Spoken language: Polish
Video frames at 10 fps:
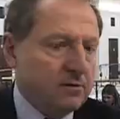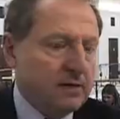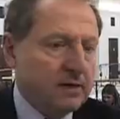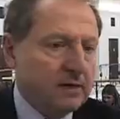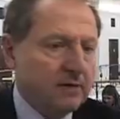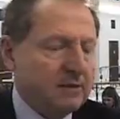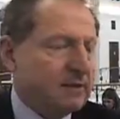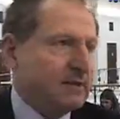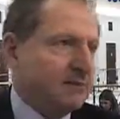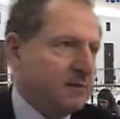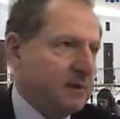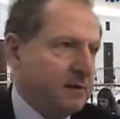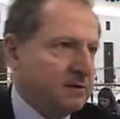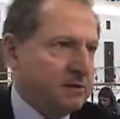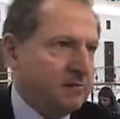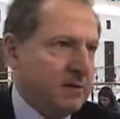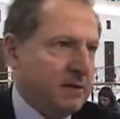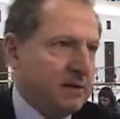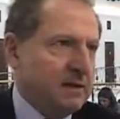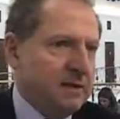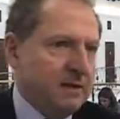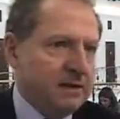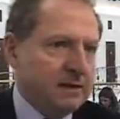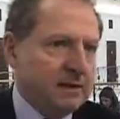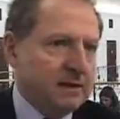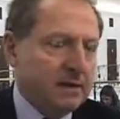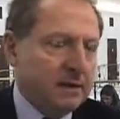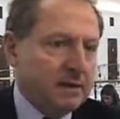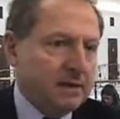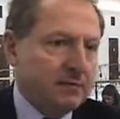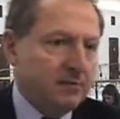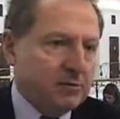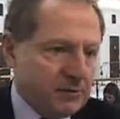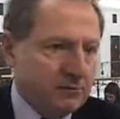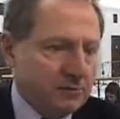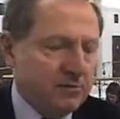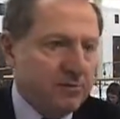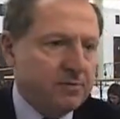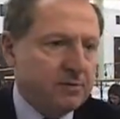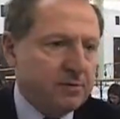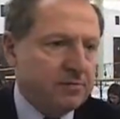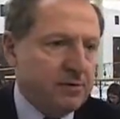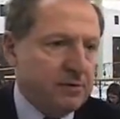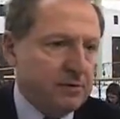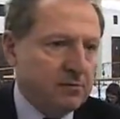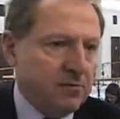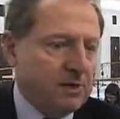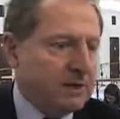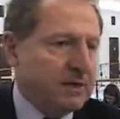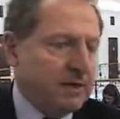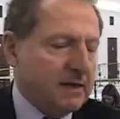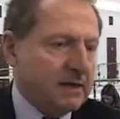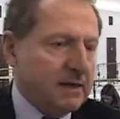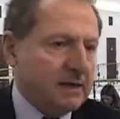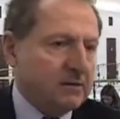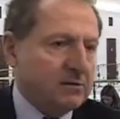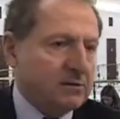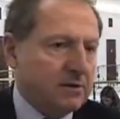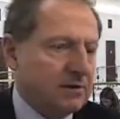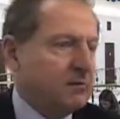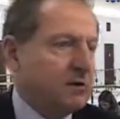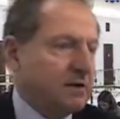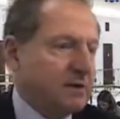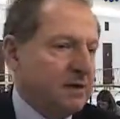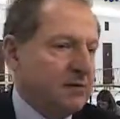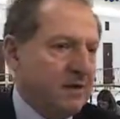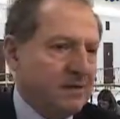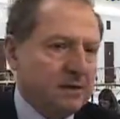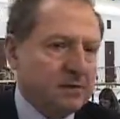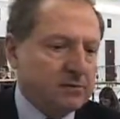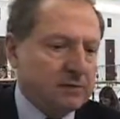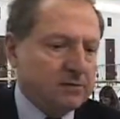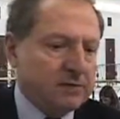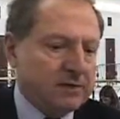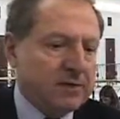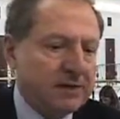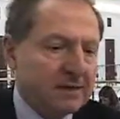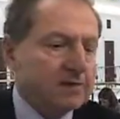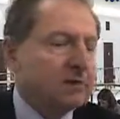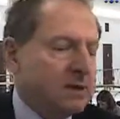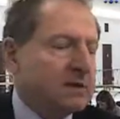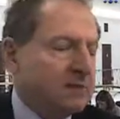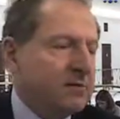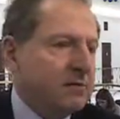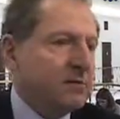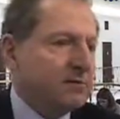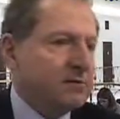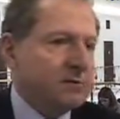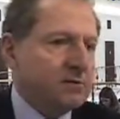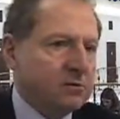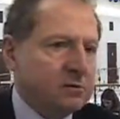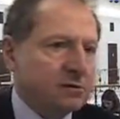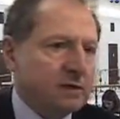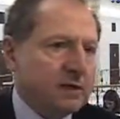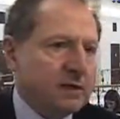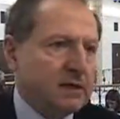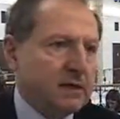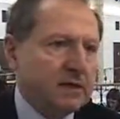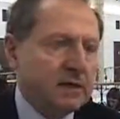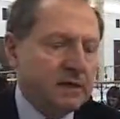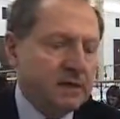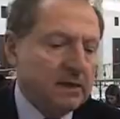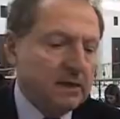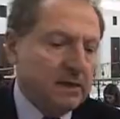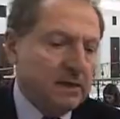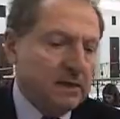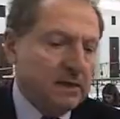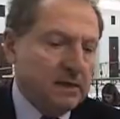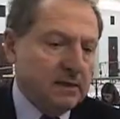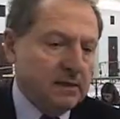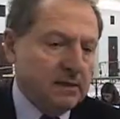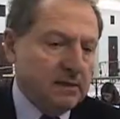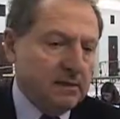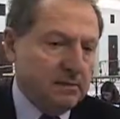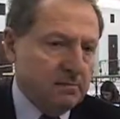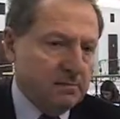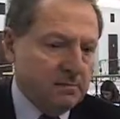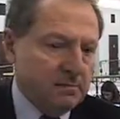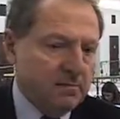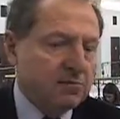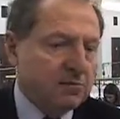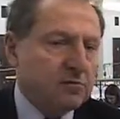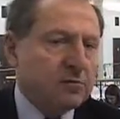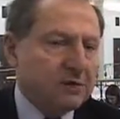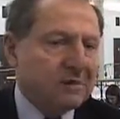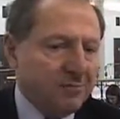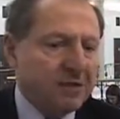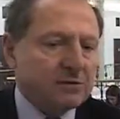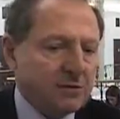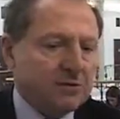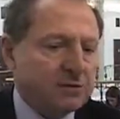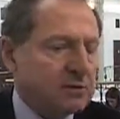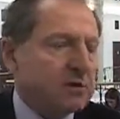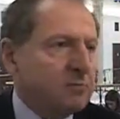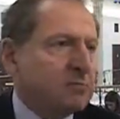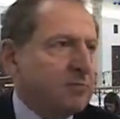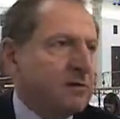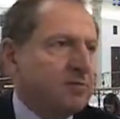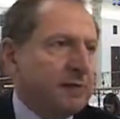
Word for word: i ministra spraw zagranicznych pani Anny Lind były zabójstwa polityków w innych krajach tak dojrzałej demokracji jak Holandia chociażby, więc tego się nie da wyeliminować do końca, ale yy, według mnie za bardzo tworzy się atmosferę